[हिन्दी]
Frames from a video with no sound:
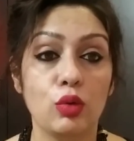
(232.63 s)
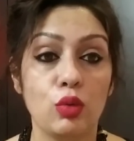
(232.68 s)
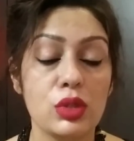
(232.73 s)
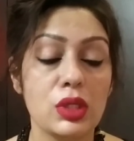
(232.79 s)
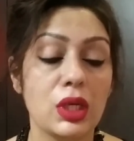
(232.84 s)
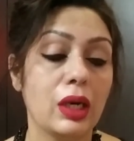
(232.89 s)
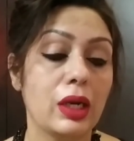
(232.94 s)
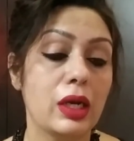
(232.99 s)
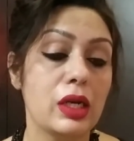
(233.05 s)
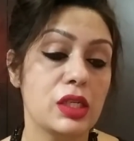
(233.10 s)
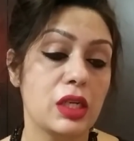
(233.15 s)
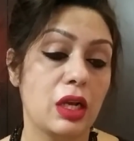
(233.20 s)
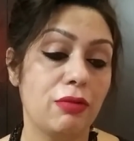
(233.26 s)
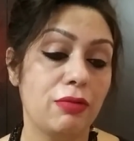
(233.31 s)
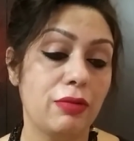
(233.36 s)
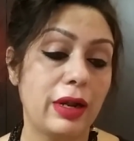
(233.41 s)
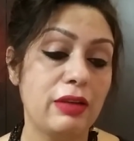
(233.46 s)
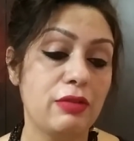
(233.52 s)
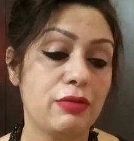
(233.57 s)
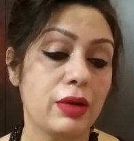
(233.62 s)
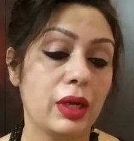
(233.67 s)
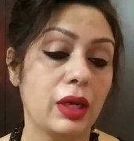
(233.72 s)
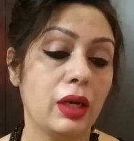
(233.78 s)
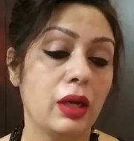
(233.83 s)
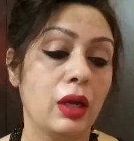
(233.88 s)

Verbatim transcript: दो साल का शेल्फ लाइफ है